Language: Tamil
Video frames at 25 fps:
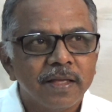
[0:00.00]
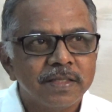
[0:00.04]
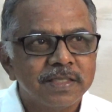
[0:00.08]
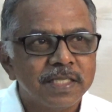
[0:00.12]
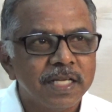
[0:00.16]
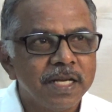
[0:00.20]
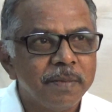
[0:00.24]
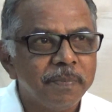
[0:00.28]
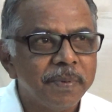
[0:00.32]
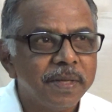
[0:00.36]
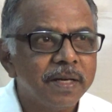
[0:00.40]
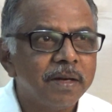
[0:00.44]

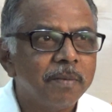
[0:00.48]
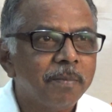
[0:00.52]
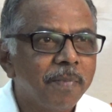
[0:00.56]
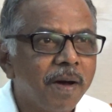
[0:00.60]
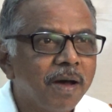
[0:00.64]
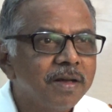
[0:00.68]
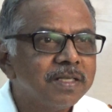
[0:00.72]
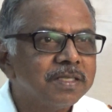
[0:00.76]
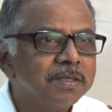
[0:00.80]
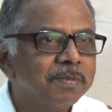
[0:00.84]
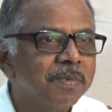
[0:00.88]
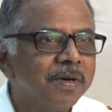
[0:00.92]
சில பேருக்கு
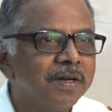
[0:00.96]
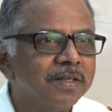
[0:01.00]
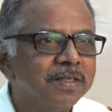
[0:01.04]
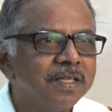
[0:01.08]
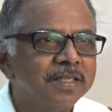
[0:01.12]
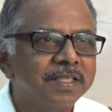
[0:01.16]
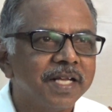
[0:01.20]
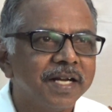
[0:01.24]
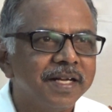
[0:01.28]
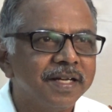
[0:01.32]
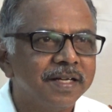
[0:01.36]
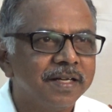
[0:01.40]
மாற்று
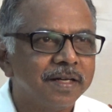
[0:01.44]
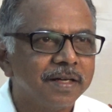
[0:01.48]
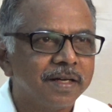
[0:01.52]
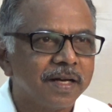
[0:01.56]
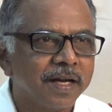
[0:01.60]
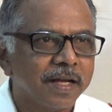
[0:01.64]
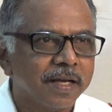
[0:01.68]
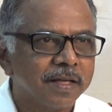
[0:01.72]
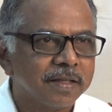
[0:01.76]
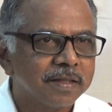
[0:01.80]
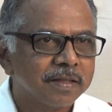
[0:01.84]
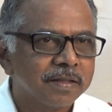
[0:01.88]
மருந்து தேடிட்டு
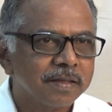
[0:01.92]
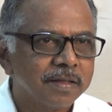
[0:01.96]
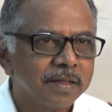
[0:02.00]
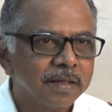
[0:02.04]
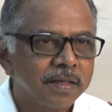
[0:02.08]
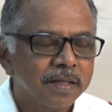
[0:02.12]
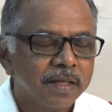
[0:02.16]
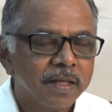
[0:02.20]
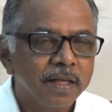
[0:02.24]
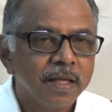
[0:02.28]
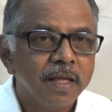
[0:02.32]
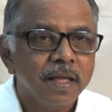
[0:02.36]
இருக்கிறாங்க
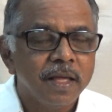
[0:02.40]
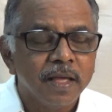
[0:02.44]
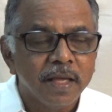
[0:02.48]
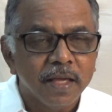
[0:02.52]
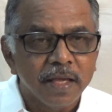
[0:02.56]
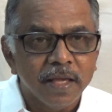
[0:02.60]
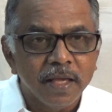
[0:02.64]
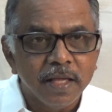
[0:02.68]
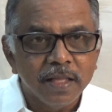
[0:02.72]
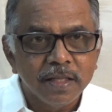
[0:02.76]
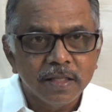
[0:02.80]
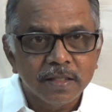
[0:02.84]

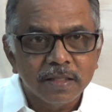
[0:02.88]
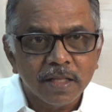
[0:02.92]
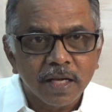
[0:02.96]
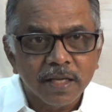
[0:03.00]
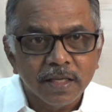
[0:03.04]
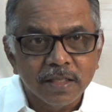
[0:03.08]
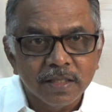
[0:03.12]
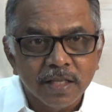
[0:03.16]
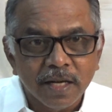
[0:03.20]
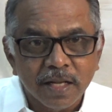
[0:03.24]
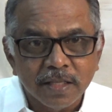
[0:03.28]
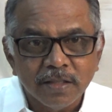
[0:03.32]

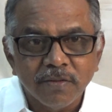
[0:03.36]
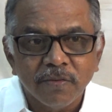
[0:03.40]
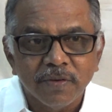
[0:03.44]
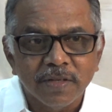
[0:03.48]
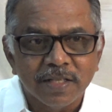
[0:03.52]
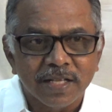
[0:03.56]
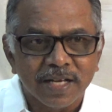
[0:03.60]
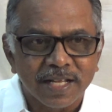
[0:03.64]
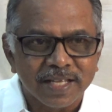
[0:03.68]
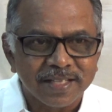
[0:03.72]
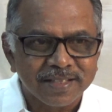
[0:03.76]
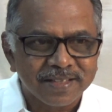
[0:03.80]
இதுதான் இதுலேருந்து
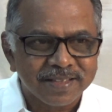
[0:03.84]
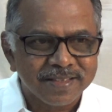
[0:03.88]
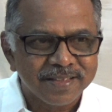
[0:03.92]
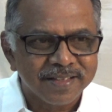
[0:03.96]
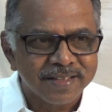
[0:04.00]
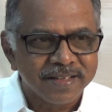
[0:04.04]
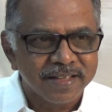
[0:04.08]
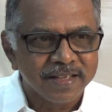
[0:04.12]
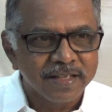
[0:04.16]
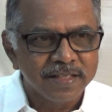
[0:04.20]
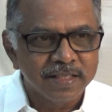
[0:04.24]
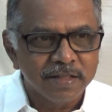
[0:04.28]
விடுதலை
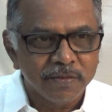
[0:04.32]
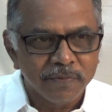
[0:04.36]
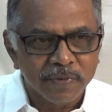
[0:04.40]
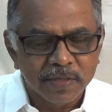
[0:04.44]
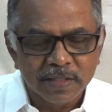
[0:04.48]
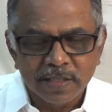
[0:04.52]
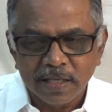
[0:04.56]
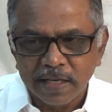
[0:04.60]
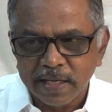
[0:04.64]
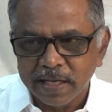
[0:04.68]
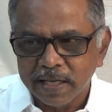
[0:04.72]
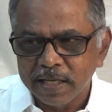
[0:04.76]
இந்த
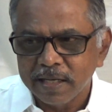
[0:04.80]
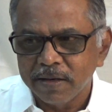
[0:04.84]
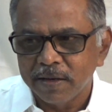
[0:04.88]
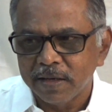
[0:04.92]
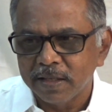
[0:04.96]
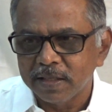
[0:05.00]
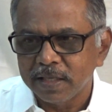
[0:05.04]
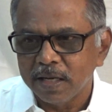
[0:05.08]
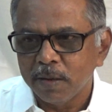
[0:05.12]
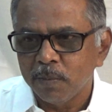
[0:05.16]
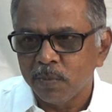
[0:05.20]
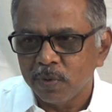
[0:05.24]
விடுதலை எங்கே
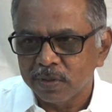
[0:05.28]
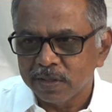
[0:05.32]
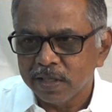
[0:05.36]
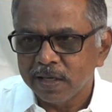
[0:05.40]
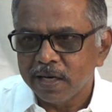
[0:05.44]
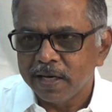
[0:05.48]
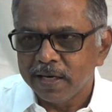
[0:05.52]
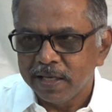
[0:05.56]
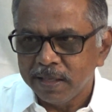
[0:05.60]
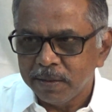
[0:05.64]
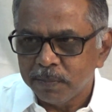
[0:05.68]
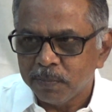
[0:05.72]
இருக்குதுன்னா
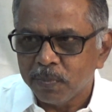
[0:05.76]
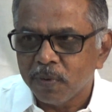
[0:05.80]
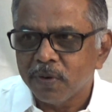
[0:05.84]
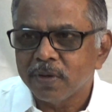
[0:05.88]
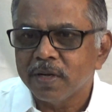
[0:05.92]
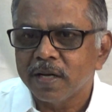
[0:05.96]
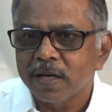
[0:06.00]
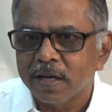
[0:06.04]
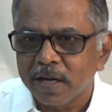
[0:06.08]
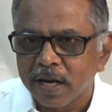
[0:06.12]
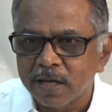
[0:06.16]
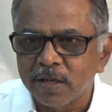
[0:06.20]
முதல்ல நீ
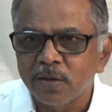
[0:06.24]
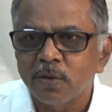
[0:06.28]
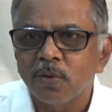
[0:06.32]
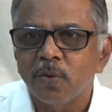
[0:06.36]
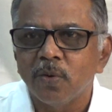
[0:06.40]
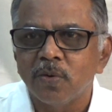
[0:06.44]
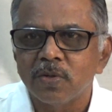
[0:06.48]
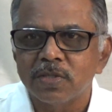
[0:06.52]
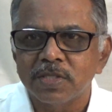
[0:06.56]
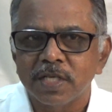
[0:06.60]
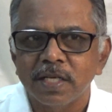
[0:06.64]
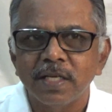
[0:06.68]
போட்ட
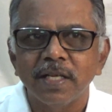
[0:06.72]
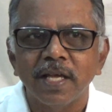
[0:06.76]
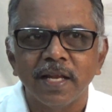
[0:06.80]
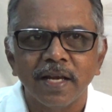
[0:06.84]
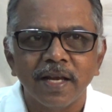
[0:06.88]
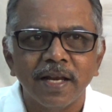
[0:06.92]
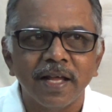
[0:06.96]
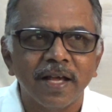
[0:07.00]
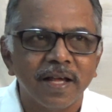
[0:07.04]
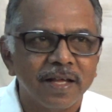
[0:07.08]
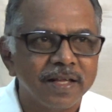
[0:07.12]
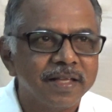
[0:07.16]
கன்க்ளூஷன்
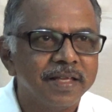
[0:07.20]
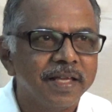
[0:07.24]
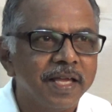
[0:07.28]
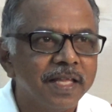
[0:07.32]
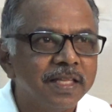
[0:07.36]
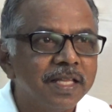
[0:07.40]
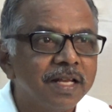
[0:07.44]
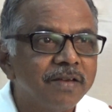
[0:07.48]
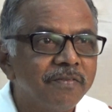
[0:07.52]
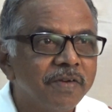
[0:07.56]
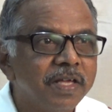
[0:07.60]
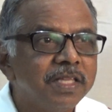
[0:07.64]
என்ன
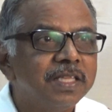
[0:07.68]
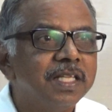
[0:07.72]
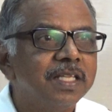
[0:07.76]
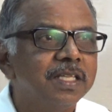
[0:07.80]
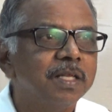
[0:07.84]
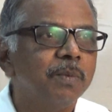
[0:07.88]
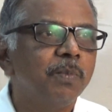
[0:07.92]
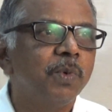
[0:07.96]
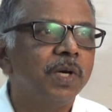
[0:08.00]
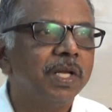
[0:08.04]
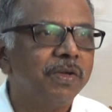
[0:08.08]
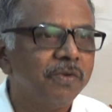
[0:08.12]
எதன் வைத்து
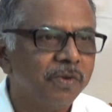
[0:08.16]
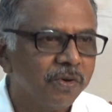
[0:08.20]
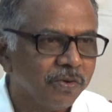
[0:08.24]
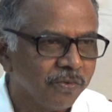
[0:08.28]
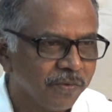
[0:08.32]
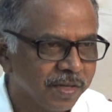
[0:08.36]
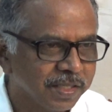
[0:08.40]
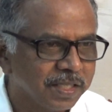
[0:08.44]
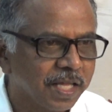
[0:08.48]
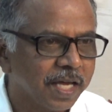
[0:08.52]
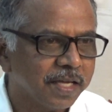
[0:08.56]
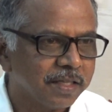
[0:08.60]
இந்த முடிவுக்கு
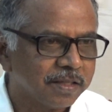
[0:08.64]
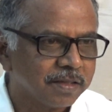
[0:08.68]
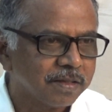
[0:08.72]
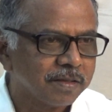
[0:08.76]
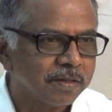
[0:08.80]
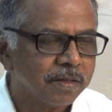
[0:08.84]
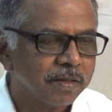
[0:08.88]
வந்தாய்